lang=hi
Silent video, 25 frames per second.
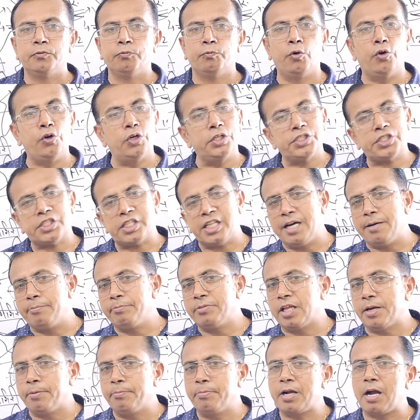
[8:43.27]
वो
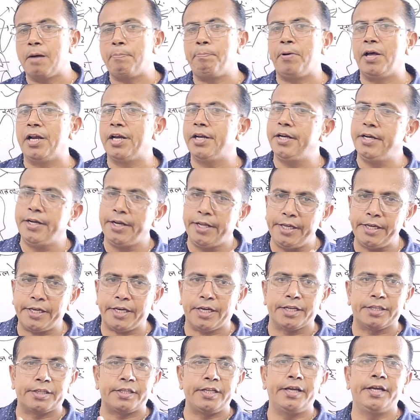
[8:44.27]
इस्लाम धर्म का पालन नहीं
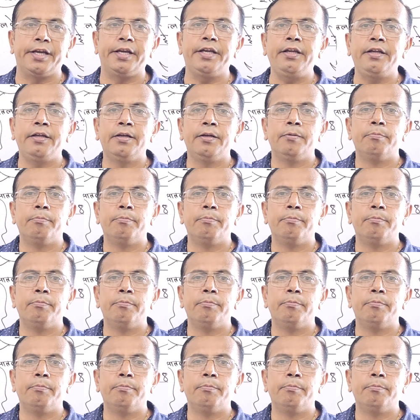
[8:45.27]
करते हैं